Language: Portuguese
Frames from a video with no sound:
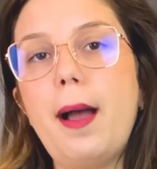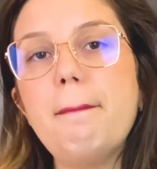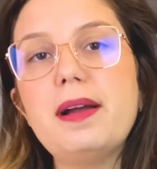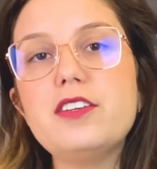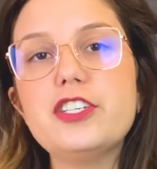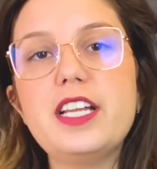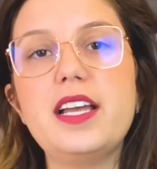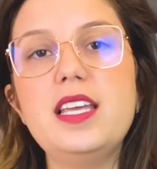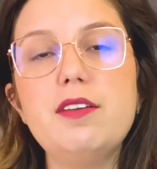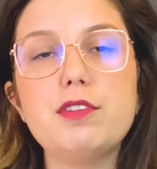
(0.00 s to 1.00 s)
A partir
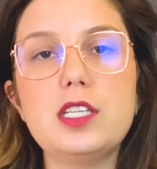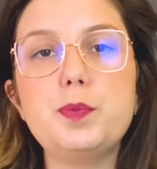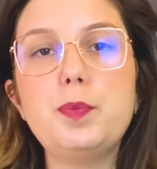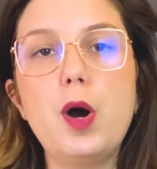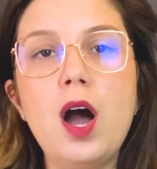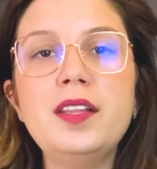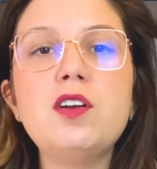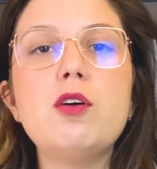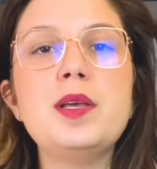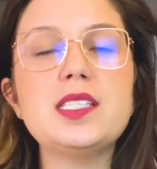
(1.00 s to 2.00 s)
daí, vocês
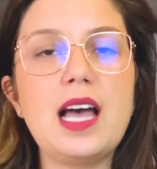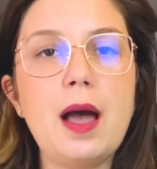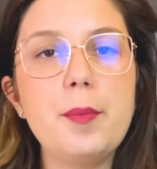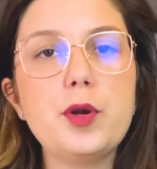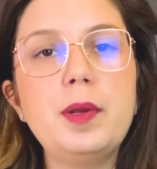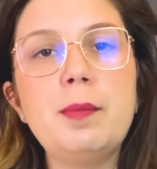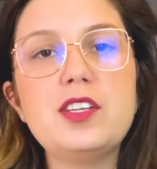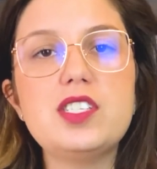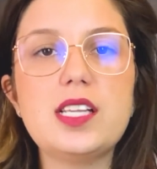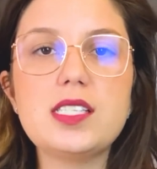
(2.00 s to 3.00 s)
podem começar a
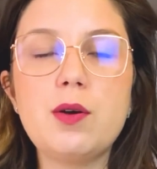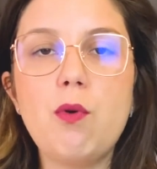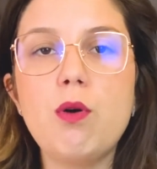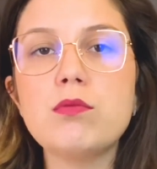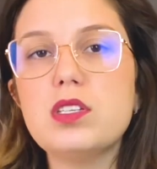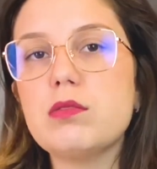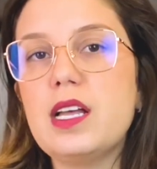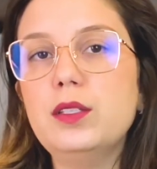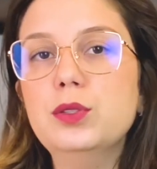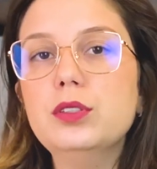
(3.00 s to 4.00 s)
problematização com os seus
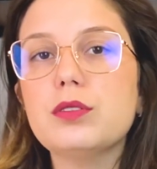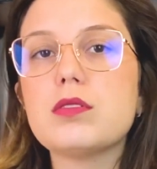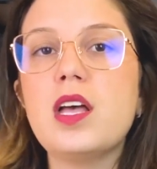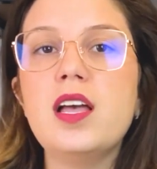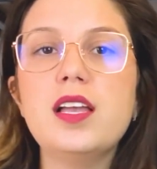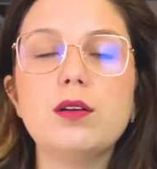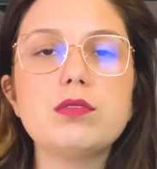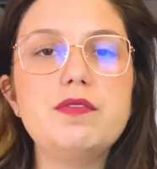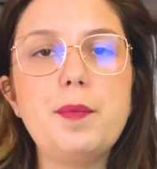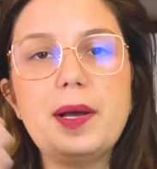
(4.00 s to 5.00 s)
alunos,
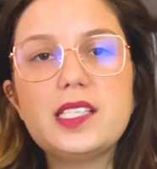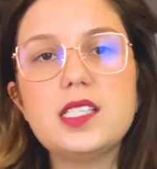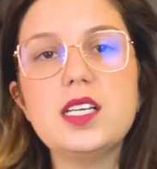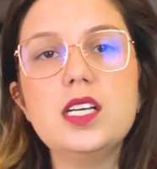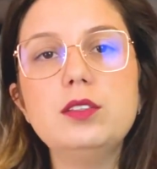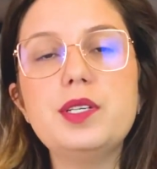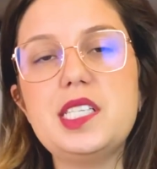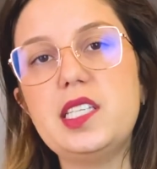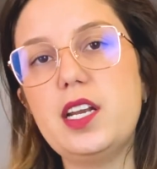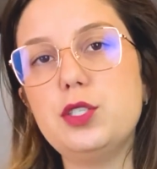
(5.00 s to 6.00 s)
inclusive passando
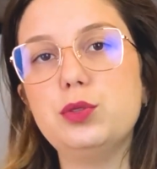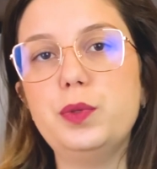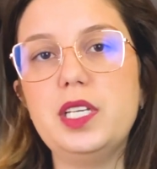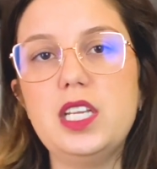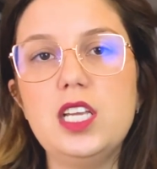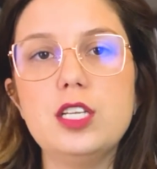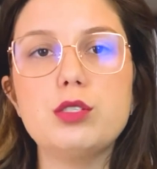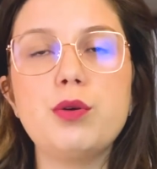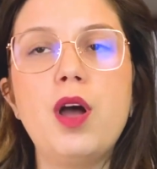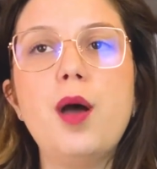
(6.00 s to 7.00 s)
esse trecho do
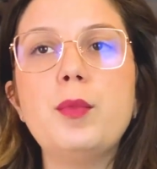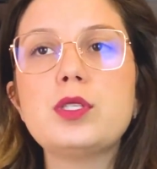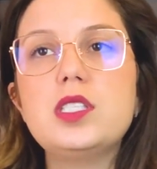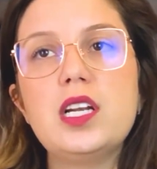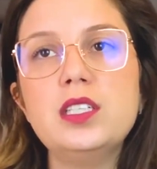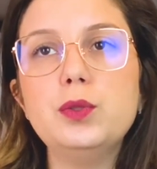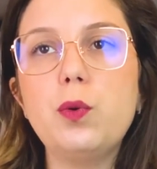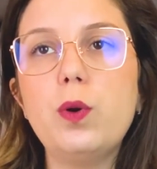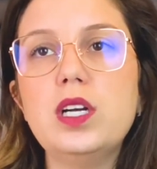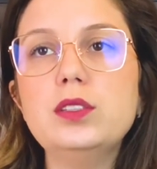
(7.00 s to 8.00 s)
início, mostrando o
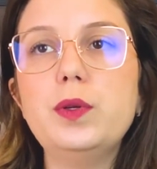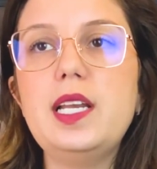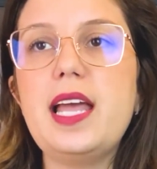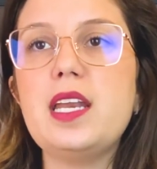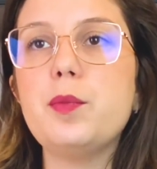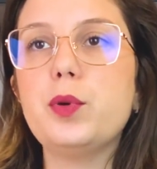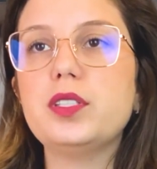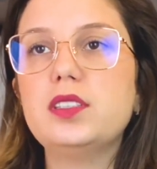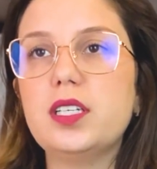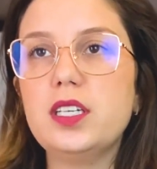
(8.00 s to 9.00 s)
quanto ele era
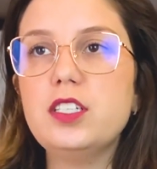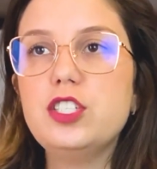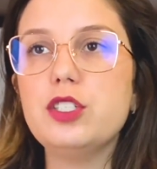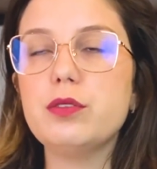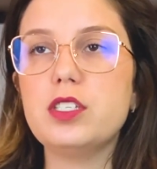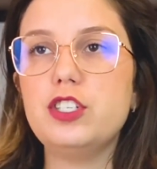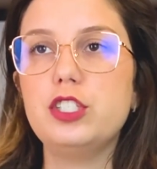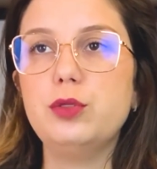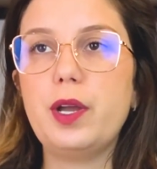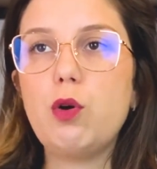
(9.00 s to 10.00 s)
importante no
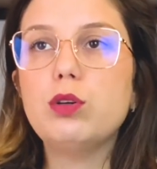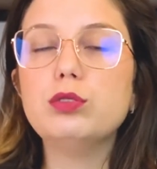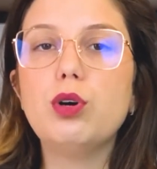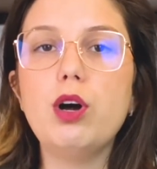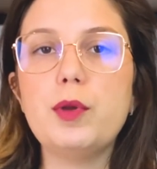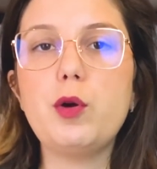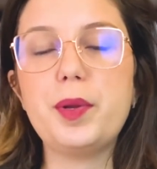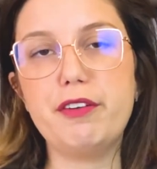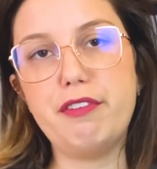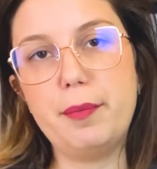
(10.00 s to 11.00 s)
sentido econômico
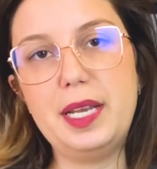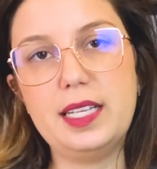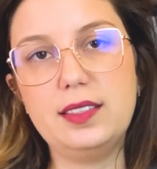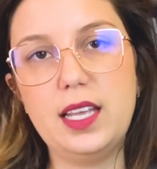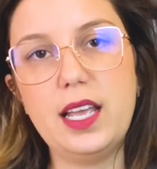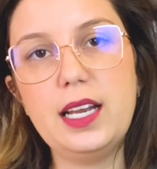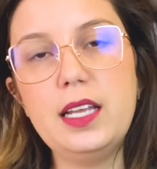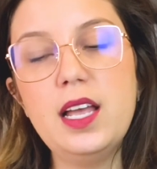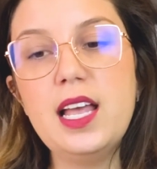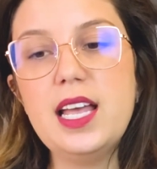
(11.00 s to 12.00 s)
para a família
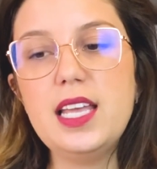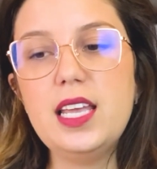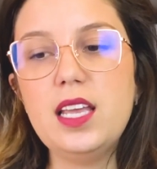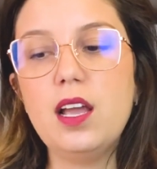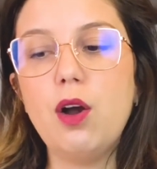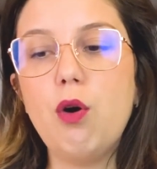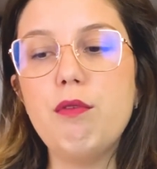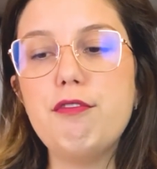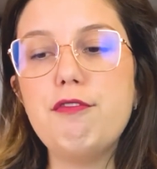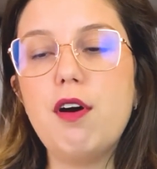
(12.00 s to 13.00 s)
dele. E
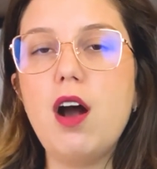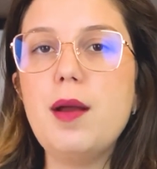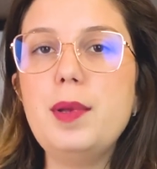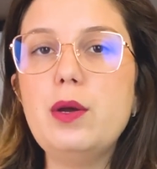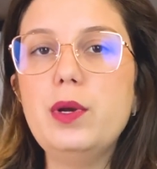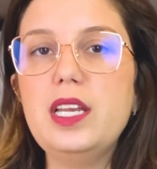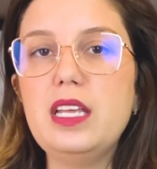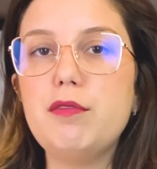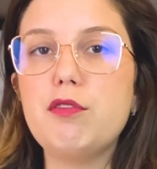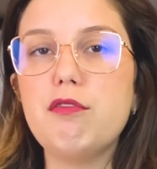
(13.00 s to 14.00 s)
conforme o
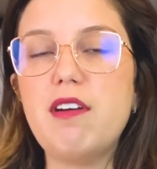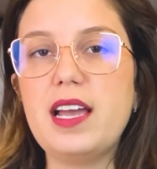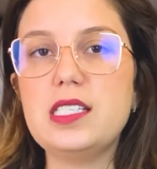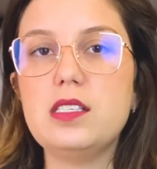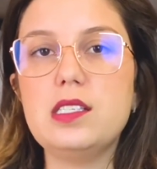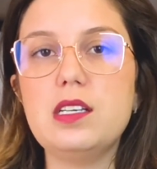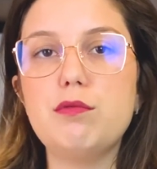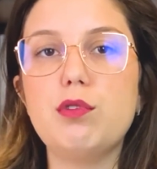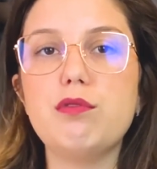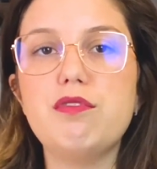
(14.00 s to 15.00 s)
livro vai se
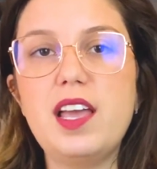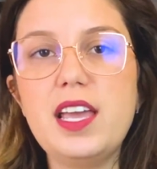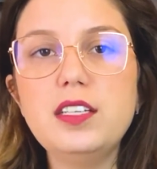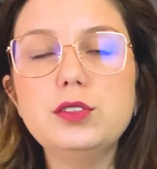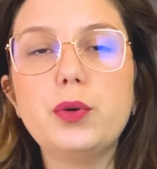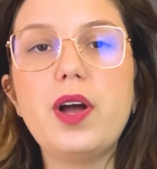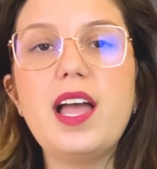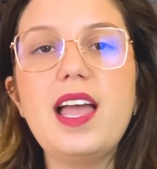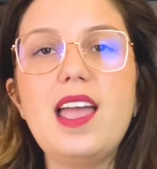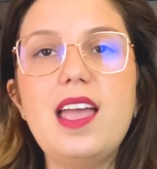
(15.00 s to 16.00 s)
desenvolvendo,
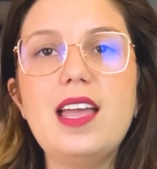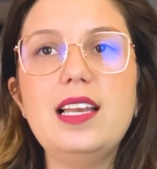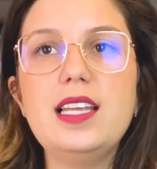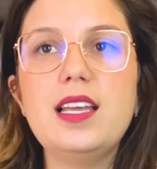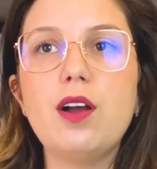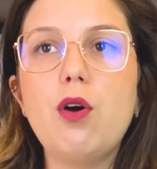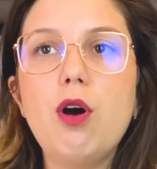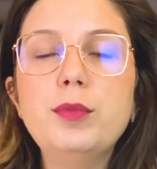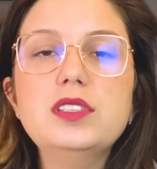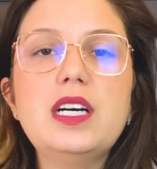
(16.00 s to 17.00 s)
ele,
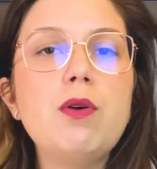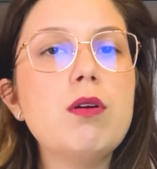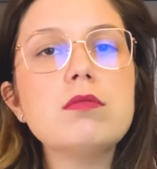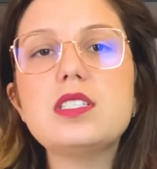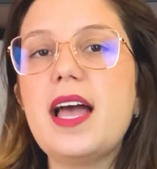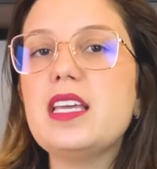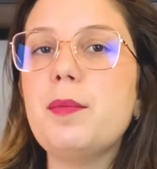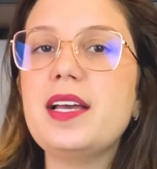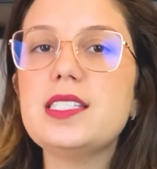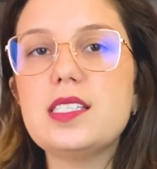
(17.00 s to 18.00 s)
como não consegue
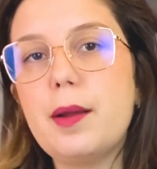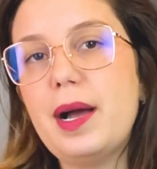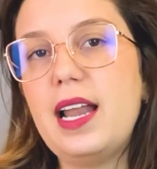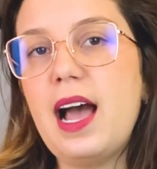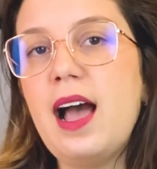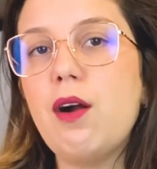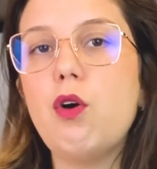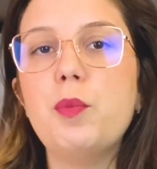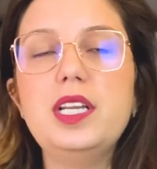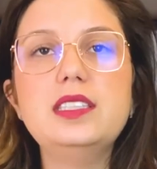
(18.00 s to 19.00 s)
mais trabalhar,
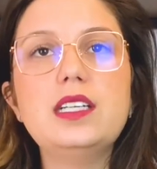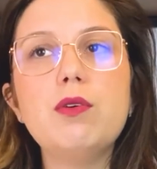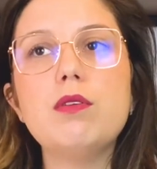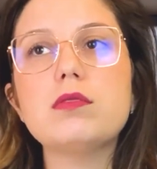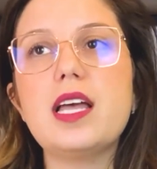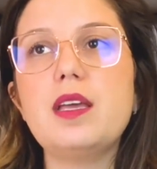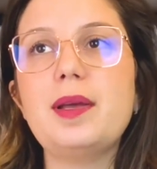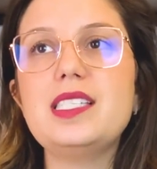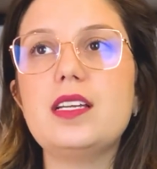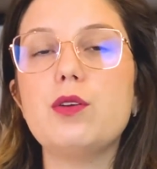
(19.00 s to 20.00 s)
como ele não consegue
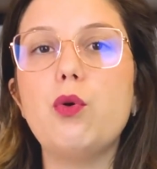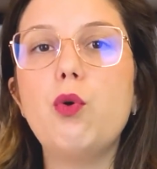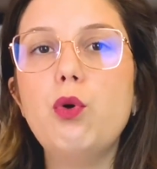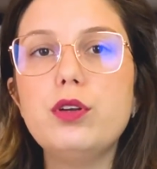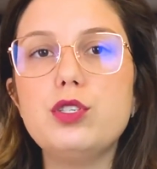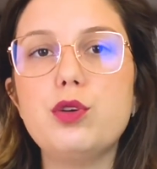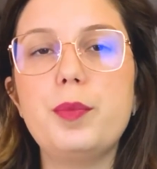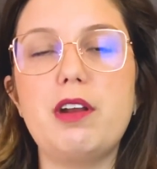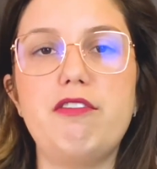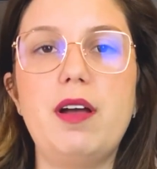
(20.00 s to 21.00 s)
mais ser útil
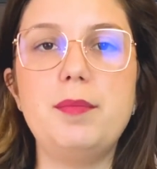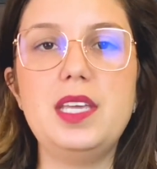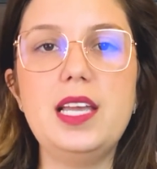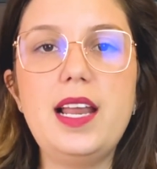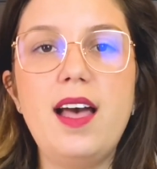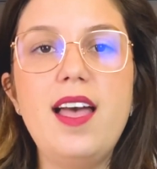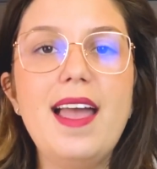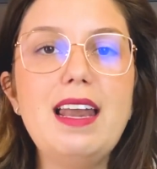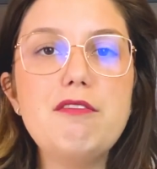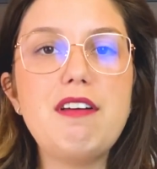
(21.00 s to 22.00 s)
para a família,
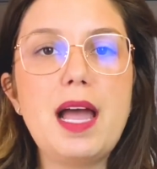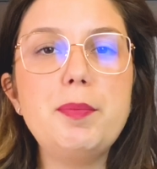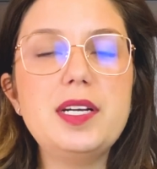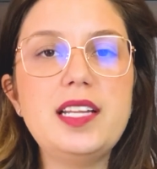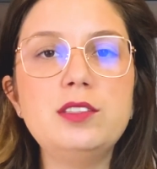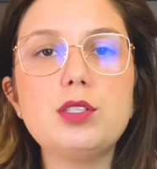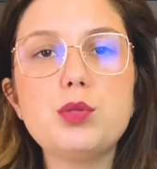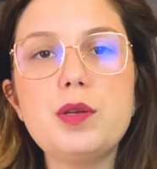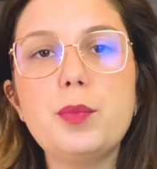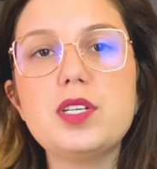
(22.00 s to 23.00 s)
ele vai perdendo a
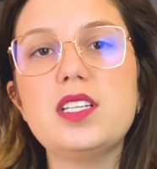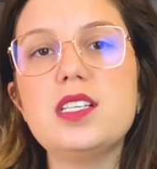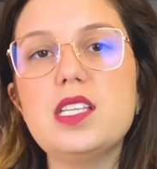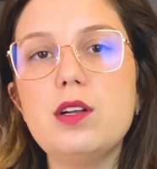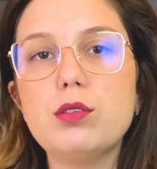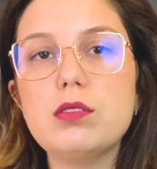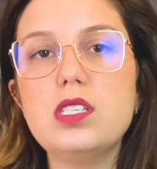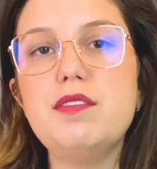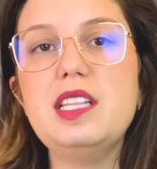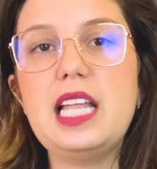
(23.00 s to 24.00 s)
sua importância,
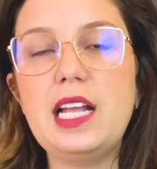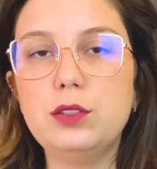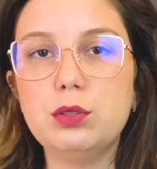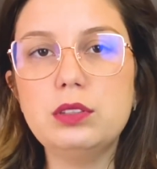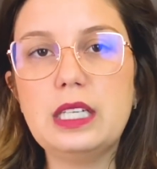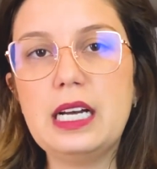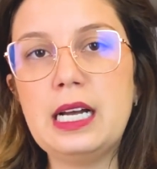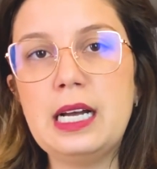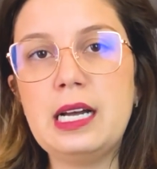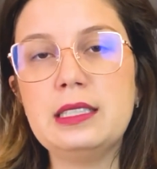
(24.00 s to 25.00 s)
inclusive dentro
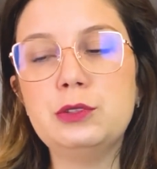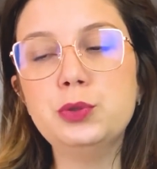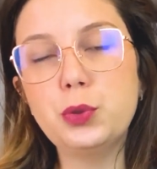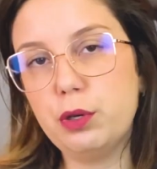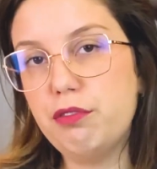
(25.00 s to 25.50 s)
da, do núcleo